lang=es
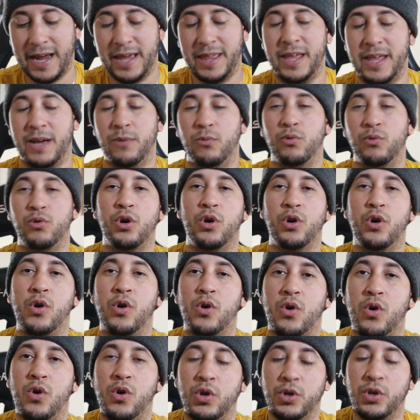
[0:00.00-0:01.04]
debutó
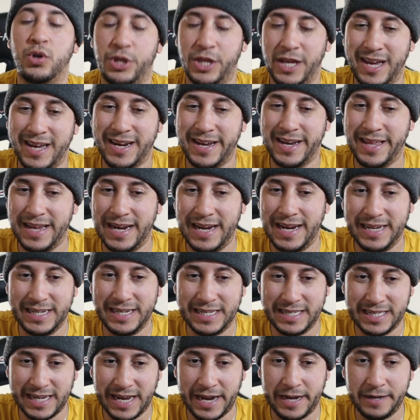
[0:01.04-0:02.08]
con los Tigres del
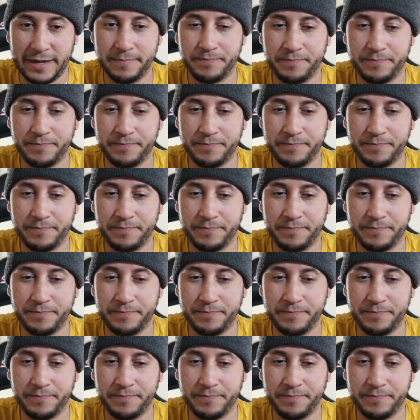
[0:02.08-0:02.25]
Licey.